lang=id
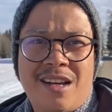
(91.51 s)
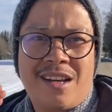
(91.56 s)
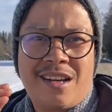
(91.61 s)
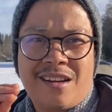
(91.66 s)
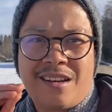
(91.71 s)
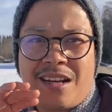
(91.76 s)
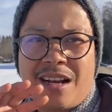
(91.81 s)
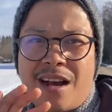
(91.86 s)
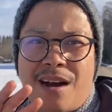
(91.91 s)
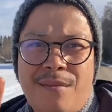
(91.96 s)

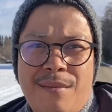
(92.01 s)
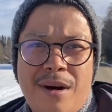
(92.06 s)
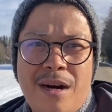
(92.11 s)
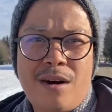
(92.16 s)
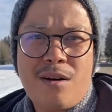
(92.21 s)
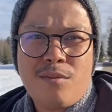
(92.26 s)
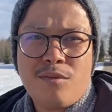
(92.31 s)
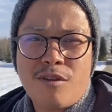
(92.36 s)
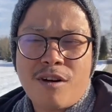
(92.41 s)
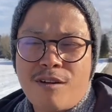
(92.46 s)
nggak
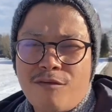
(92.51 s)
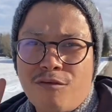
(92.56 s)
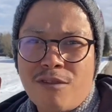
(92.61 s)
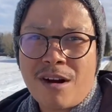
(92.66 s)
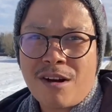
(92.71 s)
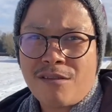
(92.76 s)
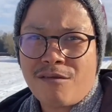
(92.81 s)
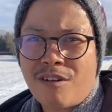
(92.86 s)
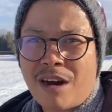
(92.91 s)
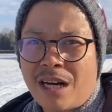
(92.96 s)
mau
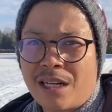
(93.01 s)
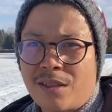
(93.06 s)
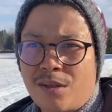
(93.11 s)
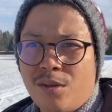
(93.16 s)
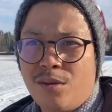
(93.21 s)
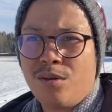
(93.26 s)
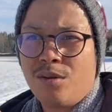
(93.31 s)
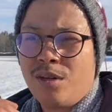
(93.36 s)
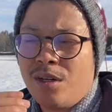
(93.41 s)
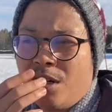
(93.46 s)
buang-buang
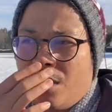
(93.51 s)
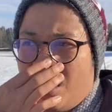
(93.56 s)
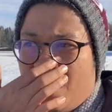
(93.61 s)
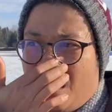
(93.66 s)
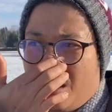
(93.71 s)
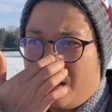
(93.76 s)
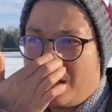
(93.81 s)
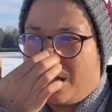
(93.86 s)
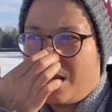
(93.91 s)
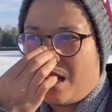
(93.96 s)
waktu
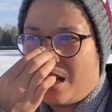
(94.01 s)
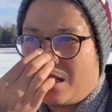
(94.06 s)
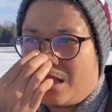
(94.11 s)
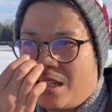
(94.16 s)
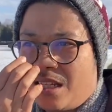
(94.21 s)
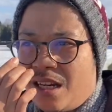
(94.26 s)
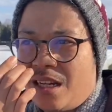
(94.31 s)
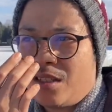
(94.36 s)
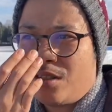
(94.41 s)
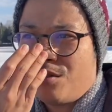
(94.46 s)

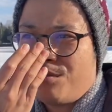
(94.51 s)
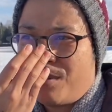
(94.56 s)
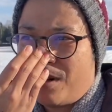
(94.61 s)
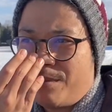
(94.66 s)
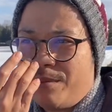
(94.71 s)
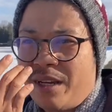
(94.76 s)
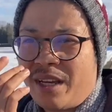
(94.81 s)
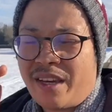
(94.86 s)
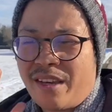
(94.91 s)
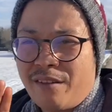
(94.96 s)
sia-sia cuma
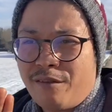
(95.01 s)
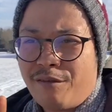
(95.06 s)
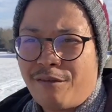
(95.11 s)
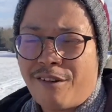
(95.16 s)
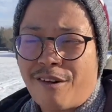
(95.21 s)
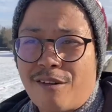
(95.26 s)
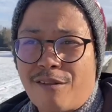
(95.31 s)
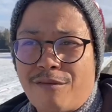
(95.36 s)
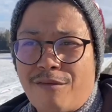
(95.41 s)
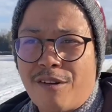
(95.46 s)
bikin
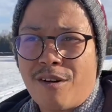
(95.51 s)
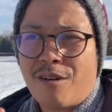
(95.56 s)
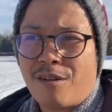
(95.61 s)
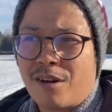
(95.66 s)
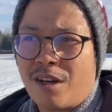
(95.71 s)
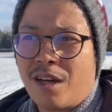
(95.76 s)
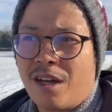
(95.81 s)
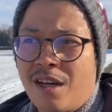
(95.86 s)
vlog-vlog